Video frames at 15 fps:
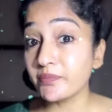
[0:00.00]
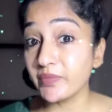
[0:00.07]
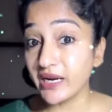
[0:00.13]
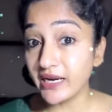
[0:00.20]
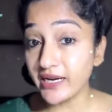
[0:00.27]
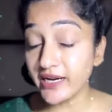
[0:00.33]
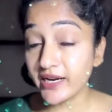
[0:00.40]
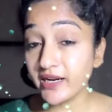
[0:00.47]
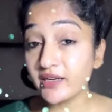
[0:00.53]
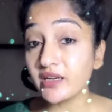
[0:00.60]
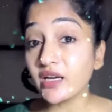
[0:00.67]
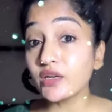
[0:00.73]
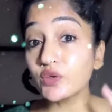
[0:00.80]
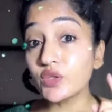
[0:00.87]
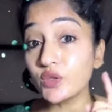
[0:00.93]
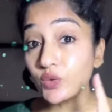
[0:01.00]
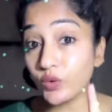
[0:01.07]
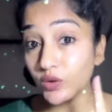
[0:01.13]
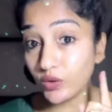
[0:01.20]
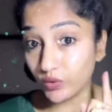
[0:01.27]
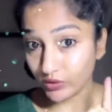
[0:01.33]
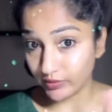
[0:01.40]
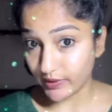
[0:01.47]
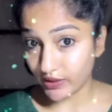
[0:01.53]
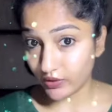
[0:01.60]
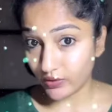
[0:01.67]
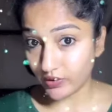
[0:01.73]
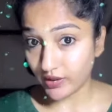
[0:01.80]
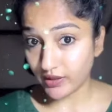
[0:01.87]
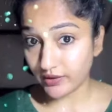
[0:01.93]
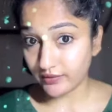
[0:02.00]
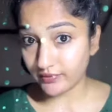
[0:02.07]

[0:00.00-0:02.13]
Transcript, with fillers: బల్లి అంటారు ఇది కూడా గుర్తుపెట్టుకోండి